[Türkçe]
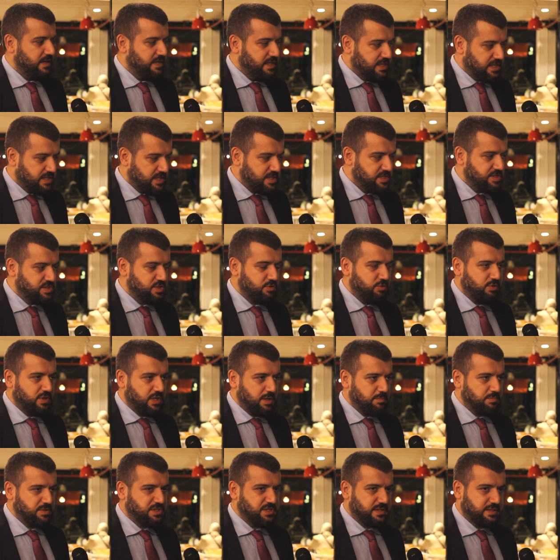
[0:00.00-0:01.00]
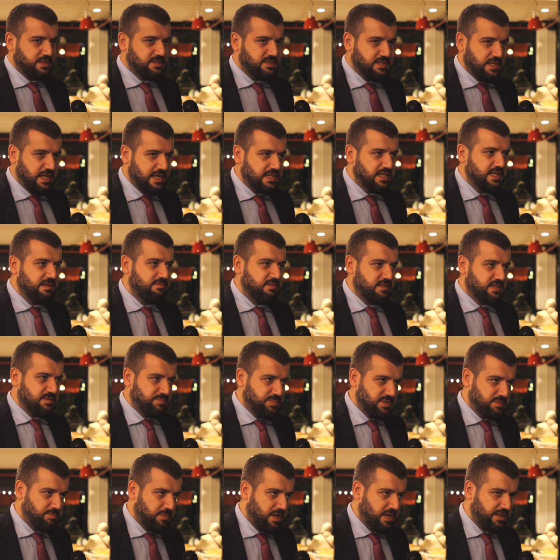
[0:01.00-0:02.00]
İkinci önemli çıktısı E-Devlet'i
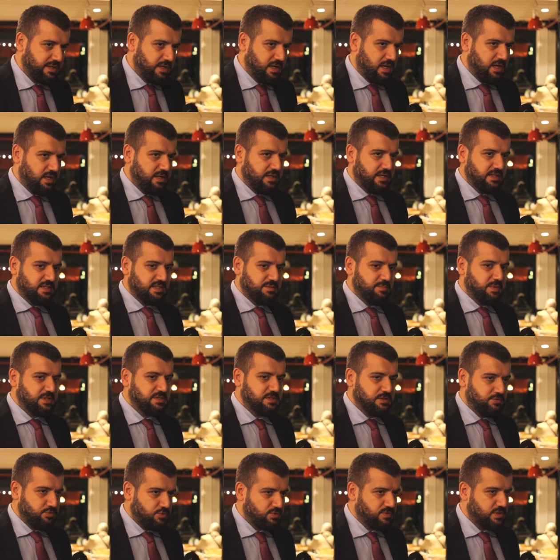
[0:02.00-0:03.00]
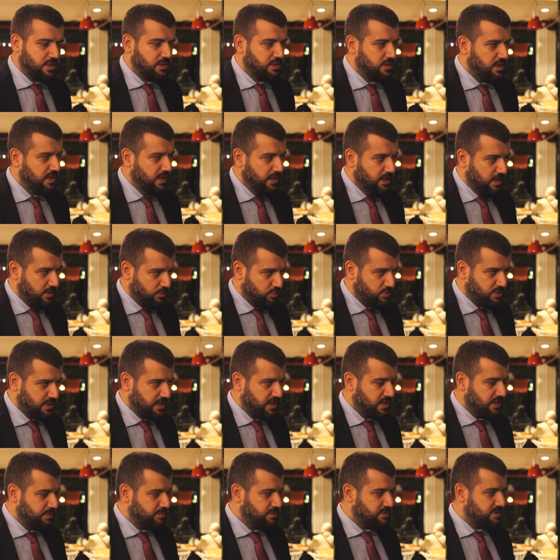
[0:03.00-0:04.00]
bir marka haline getirmek. İşte TürkSat
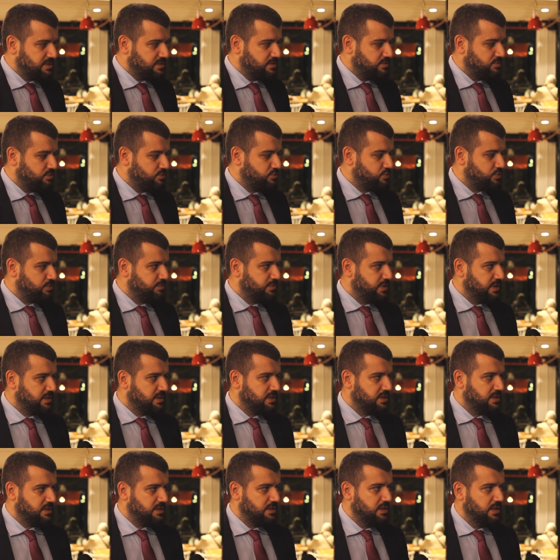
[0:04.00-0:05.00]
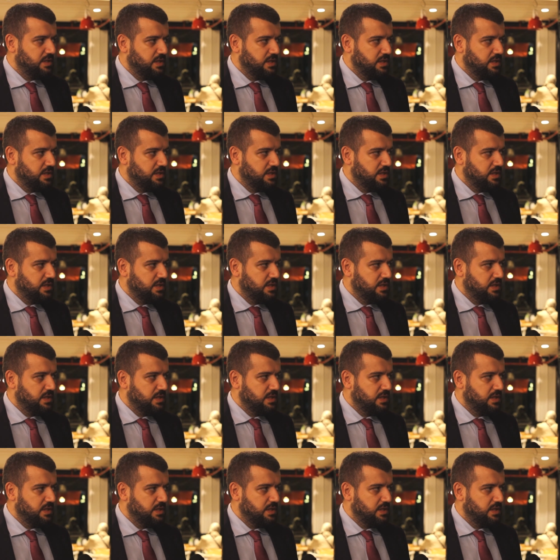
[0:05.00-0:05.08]
Kuzey Kıbrıs Türk Cumhuriyeti'nin